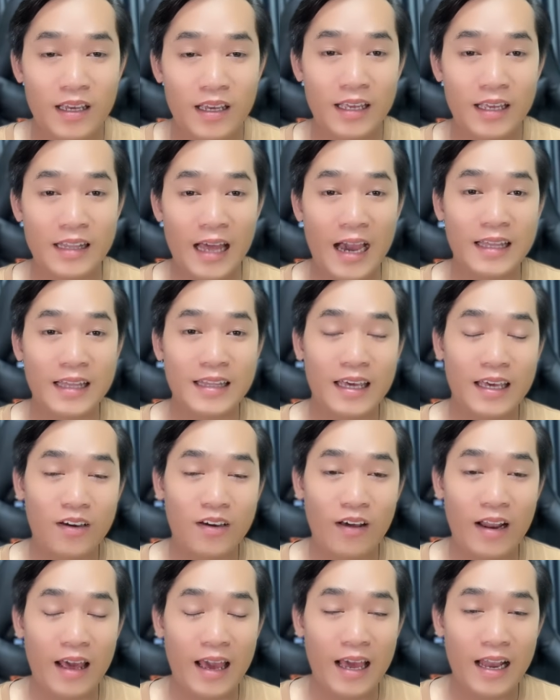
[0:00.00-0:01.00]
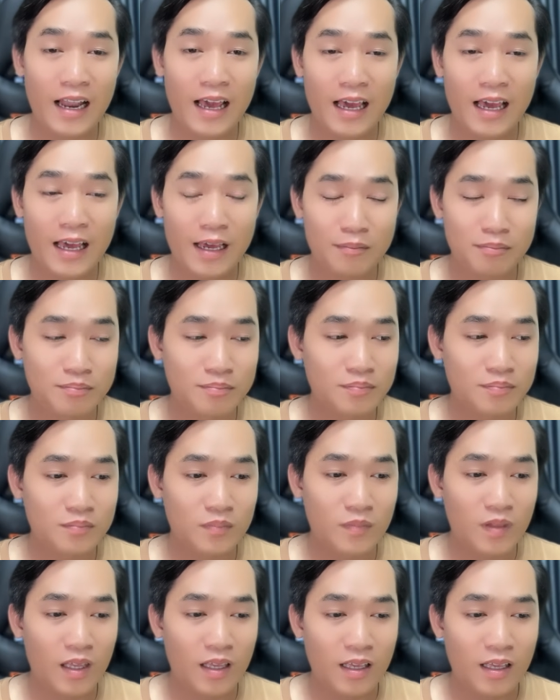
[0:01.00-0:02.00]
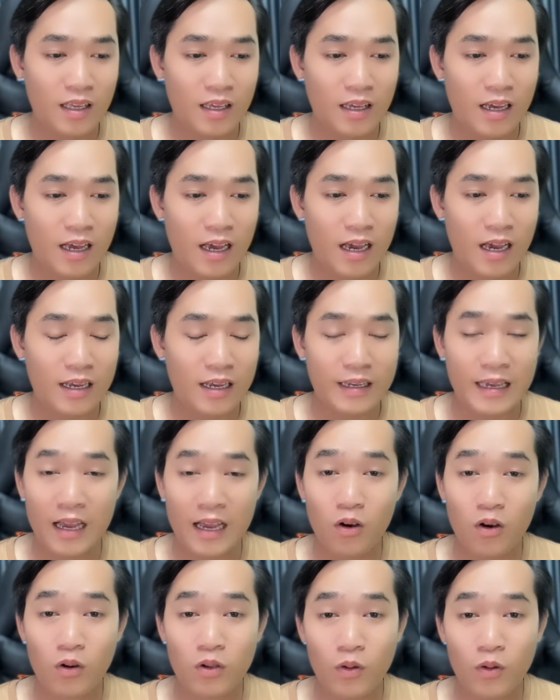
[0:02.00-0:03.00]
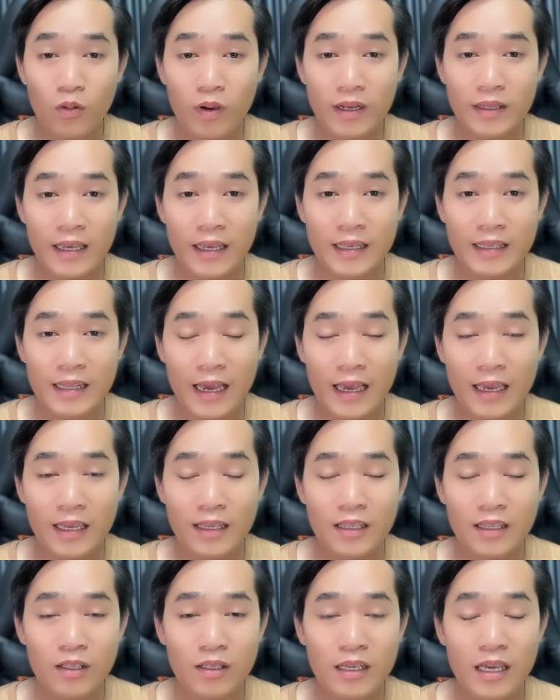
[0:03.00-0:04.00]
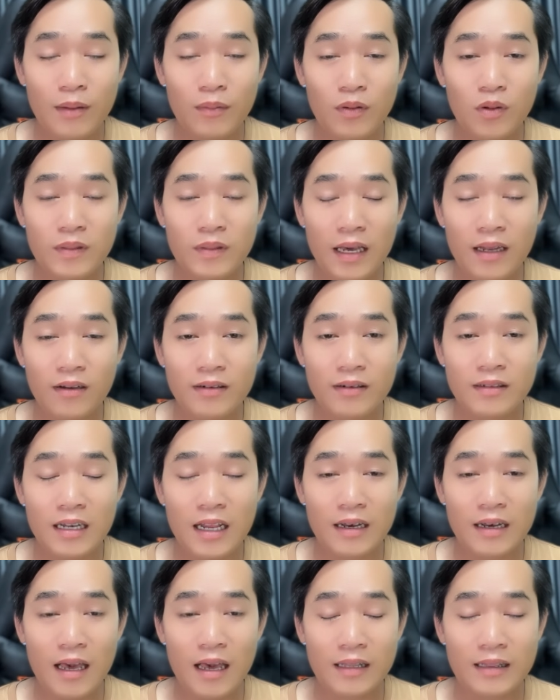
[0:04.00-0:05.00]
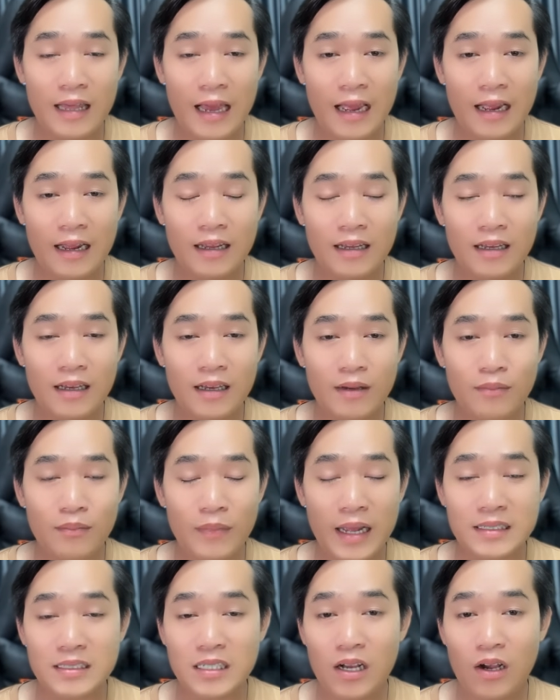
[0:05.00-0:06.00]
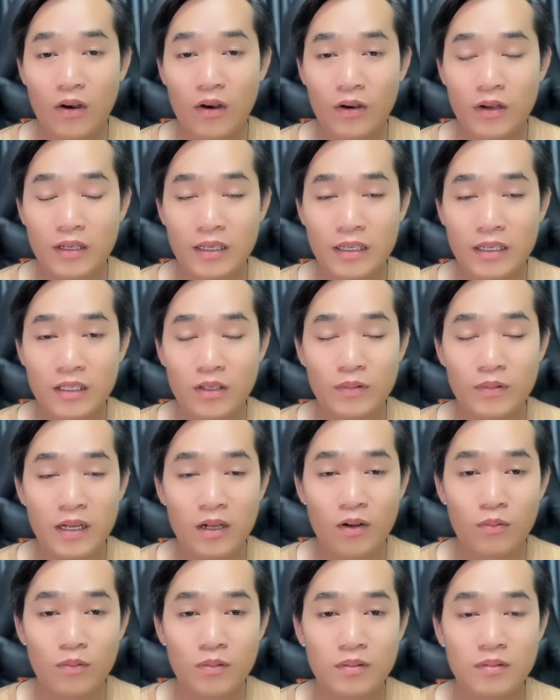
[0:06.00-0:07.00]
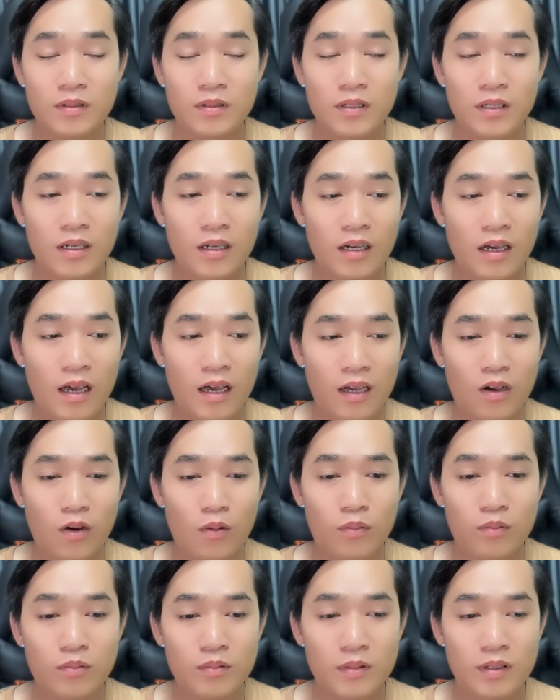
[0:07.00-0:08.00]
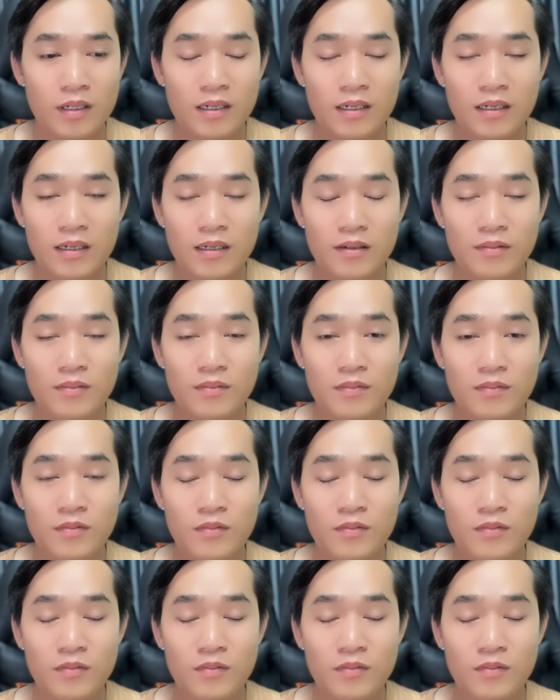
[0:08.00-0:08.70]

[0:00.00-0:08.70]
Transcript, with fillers: Hiện tại thì có lẽ là à, các cô chú anh chị thấy khi mà chúng ta lướt trên nền tảng à, mạng xã hội thì chúng ta cũng à, cũng à,